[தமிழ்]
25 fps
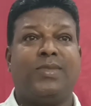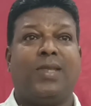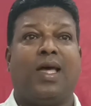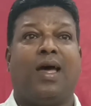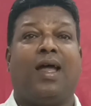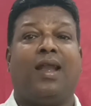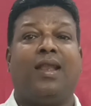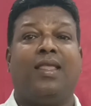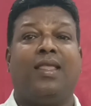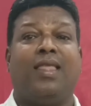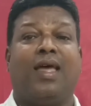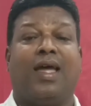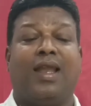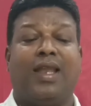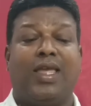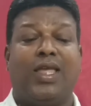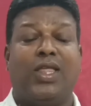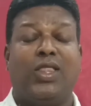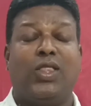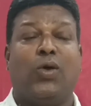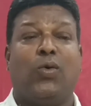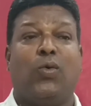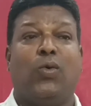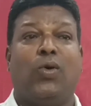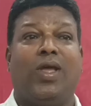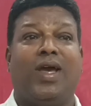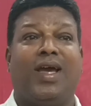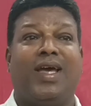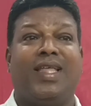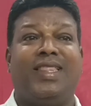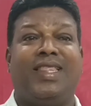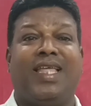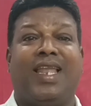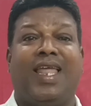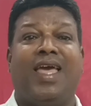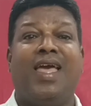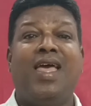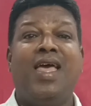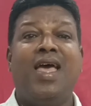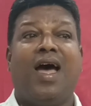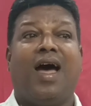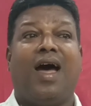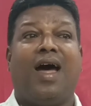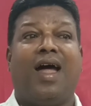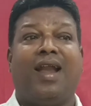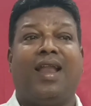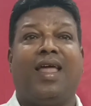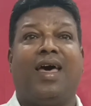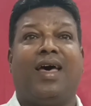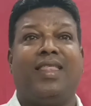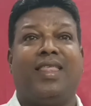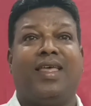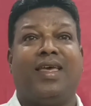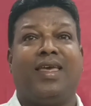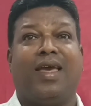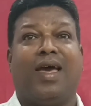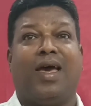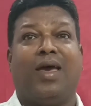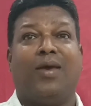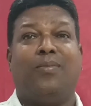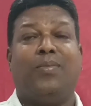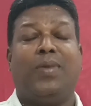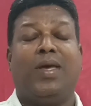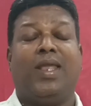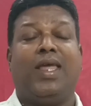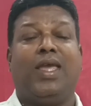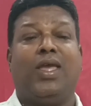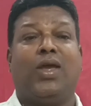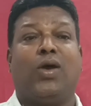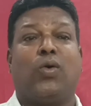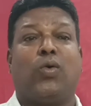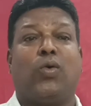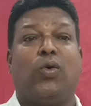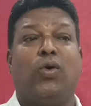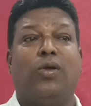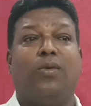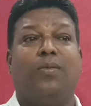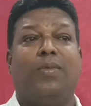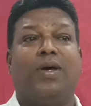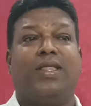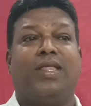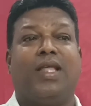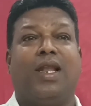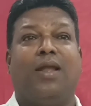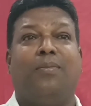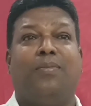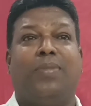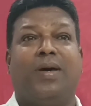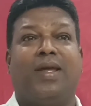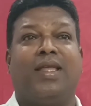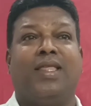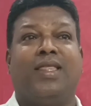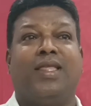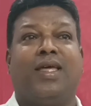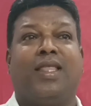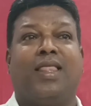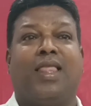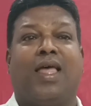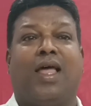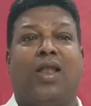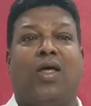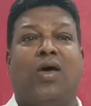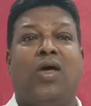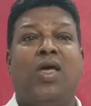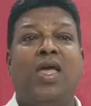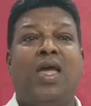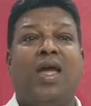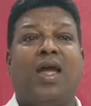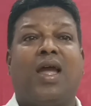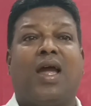நான் தான் இந்த உலகத்தில் அனாதையாய் பெரிய குடும்பத்தில் பிறந்திருந்தாலும்